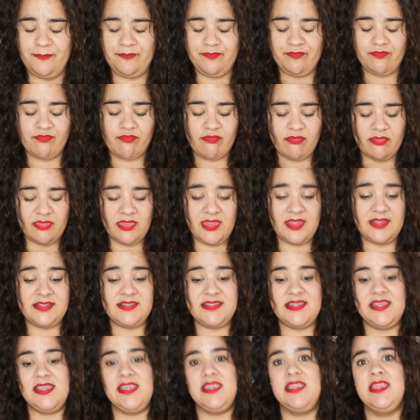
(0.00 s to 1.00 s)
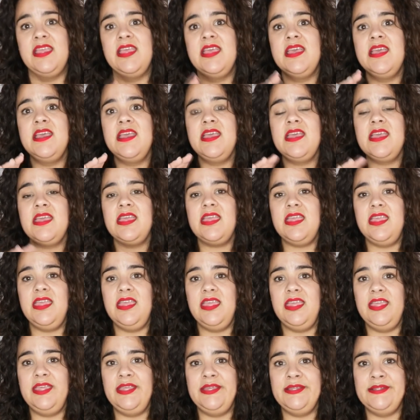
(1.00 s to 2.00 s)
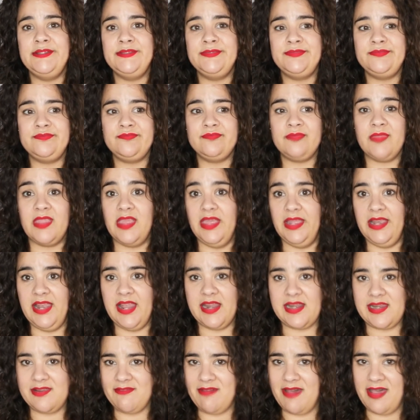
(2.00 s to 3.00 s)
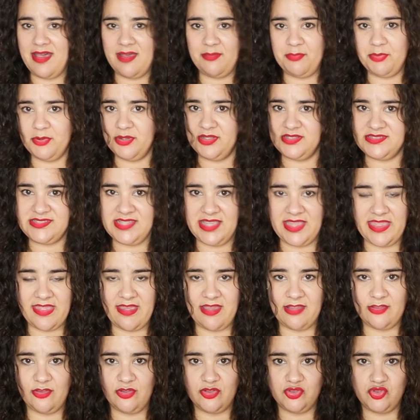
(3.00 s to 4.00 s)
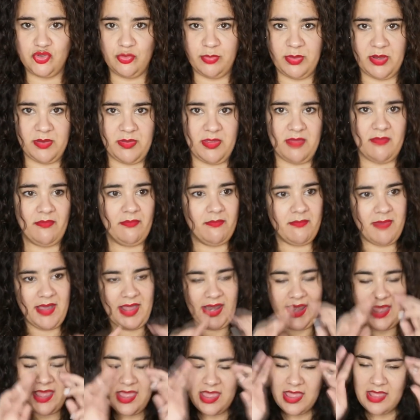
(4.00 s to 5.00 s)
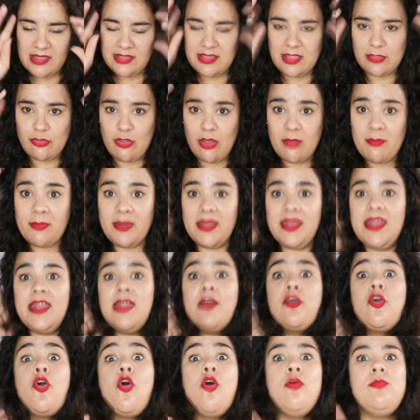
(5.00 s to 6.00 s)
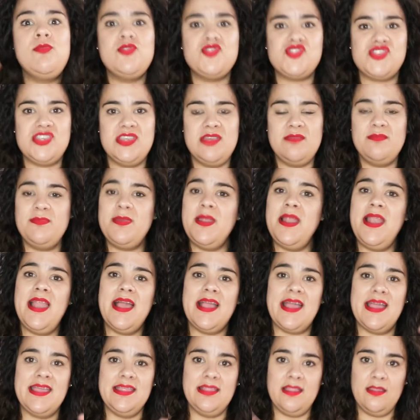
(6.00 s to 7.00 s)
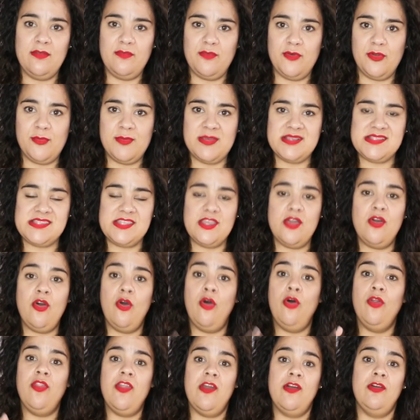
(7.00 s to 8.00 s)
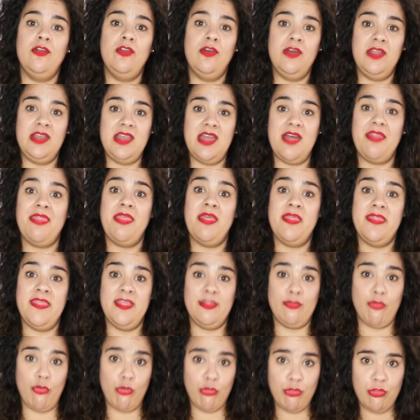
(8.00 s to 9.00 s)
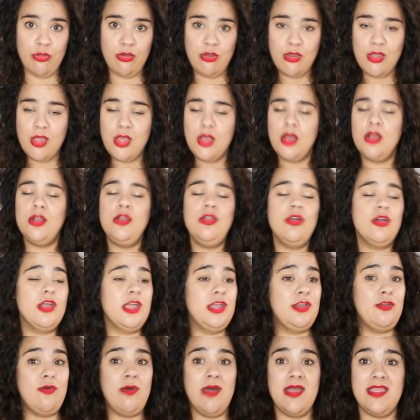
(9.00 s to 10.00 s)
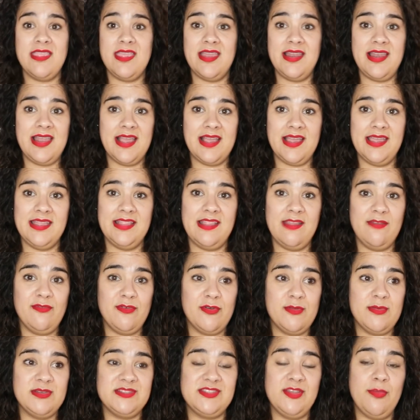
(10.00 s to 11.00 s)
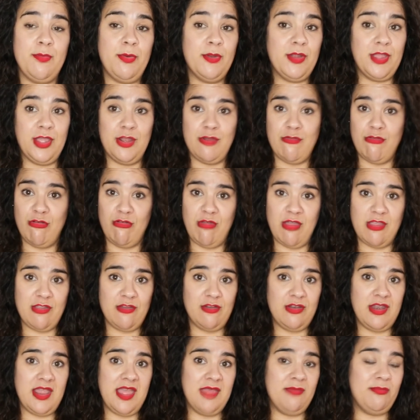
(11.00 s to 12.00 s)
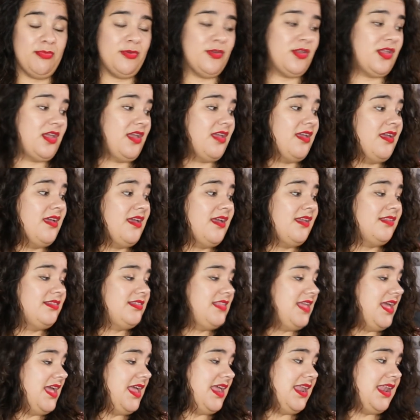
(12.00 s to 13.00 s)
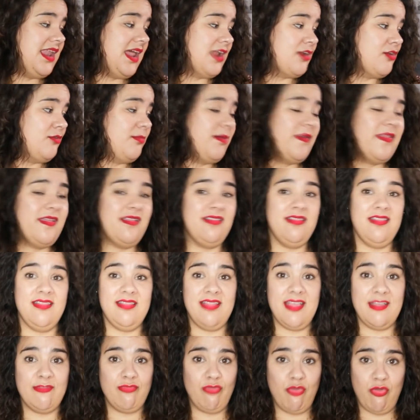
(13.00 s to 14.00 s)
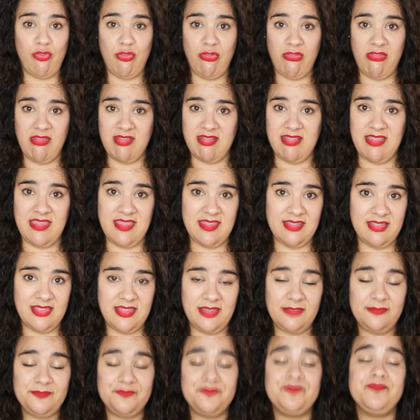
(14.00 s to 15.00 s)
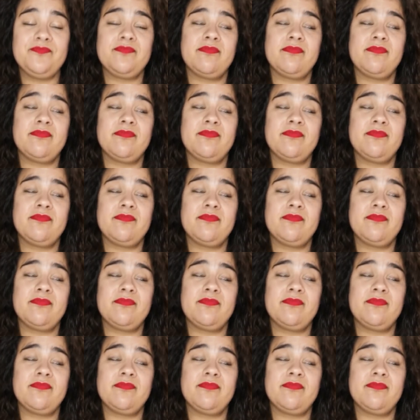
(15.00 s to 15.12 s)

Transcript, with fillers: mm, de Chain Mm, y, la rebaja pues se queda todo súper bien, ¿vale? De todas maneras, como siempre en la cajita de información os dejo los enlaces de todo, lo que no haya en la cajita de información porque no lo hay online, porque de la ropa de Inditex todo de tienda,